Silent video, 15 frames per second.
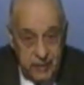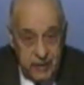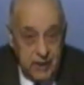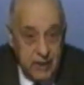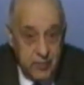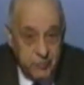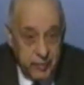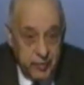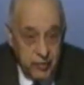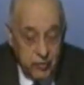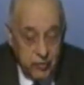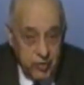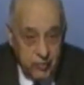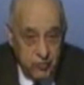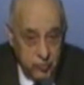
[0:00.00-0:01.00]
e che poi
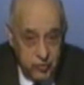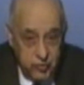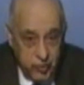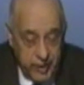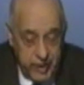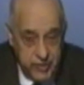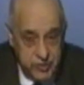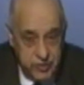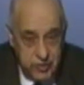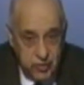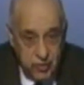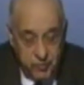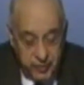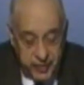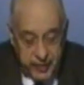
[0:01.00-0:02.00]
non ha avuto
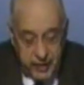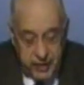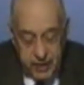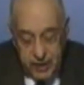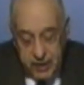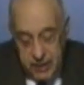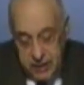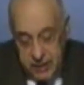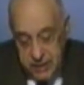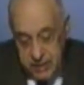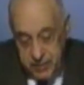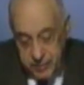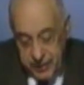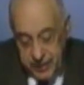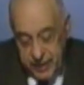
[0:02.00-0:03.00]
esito. Perché?
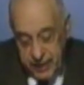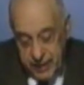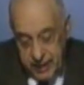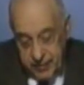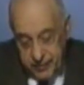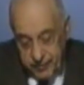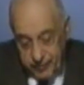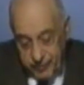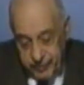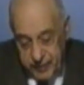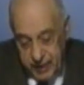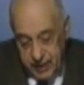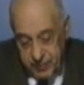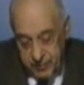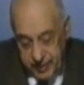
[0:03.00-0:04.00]
Perché
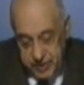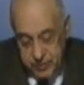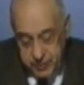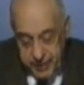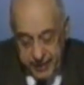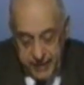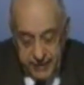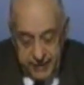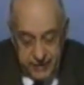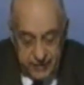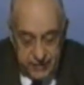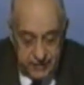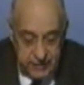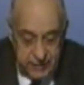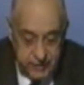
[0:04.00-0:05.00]
i mass
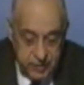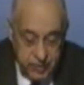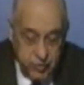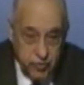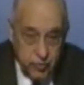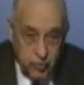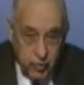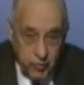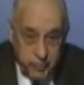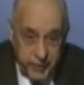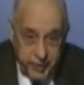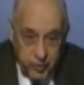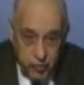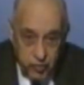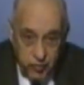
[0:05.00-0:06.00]
media si sono
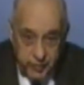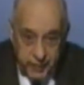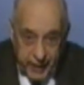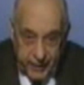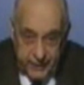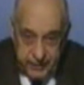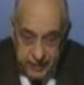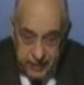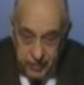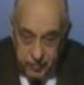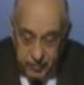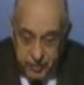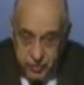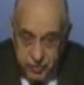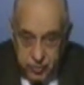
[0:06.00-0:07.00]
preoccupati di
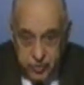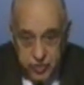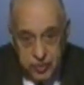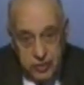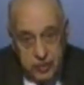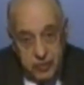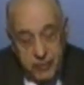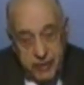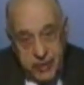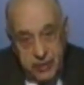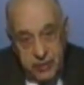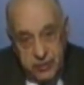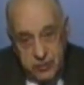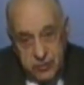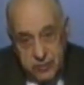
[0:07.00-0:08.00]
questo
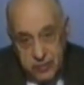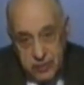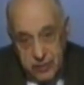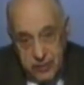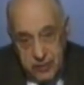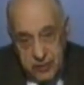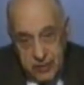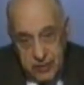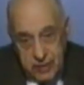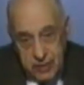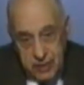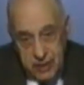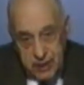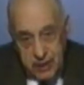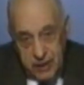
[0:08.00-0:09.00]
sentimento
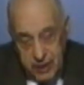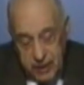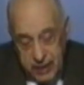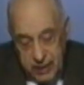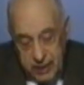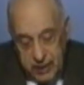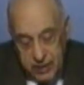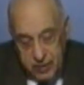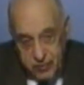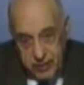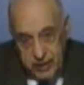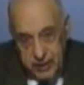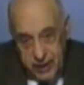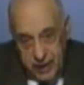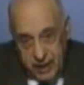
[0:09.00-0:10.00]
e
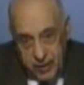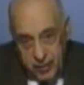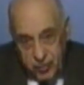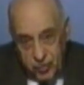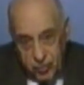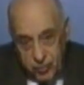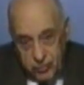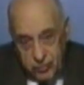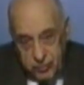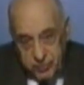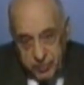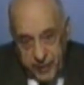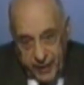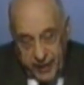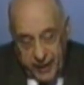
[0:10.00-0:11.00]
quindi hanno
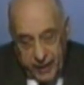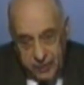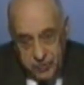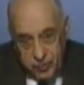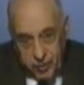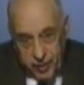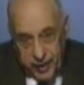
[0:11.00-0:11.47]
placato